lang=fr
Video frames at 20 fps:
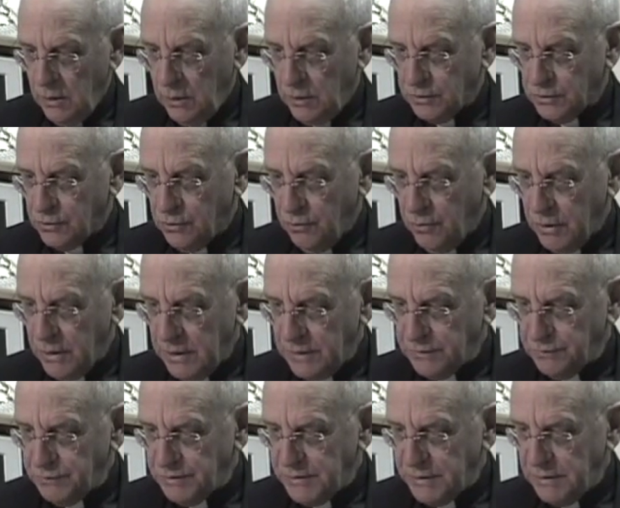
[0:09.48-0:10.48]
Lorsqu'on
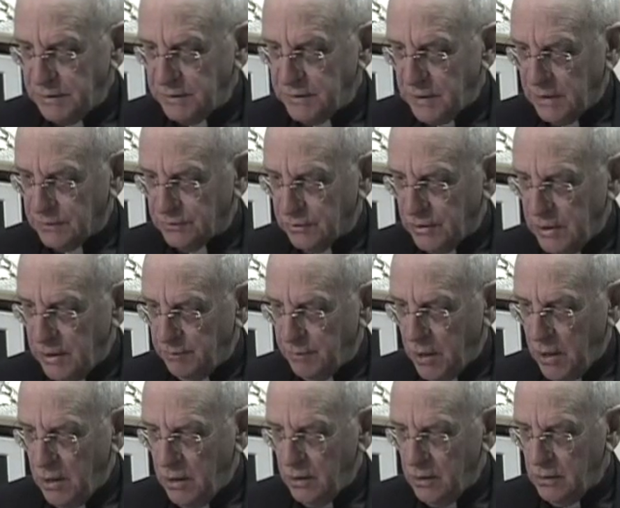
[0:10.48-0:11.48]
ressuscite d'entre les
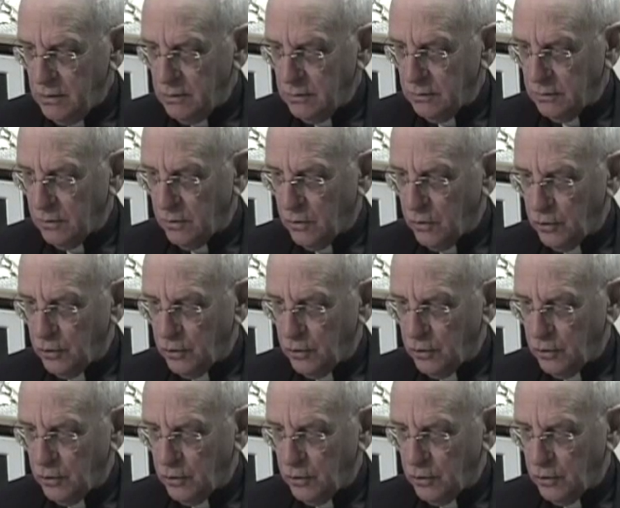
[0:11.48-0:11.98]
morts,